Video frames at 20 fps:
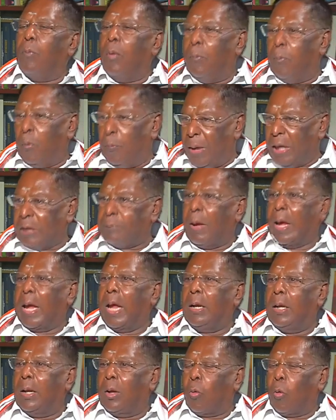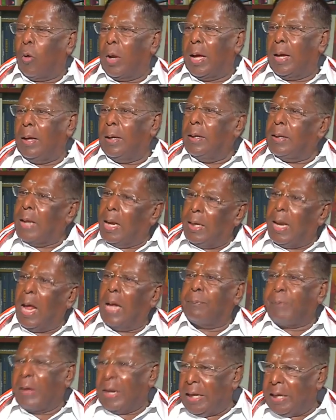புபேஷ் பகேலுக்கு கூட
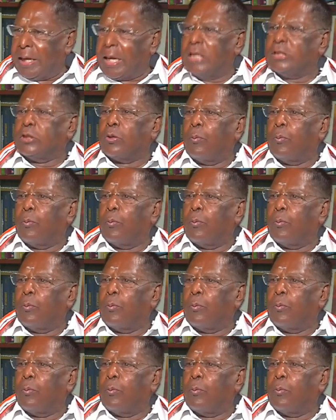எல்லார் பேர்லையும் கேஸ்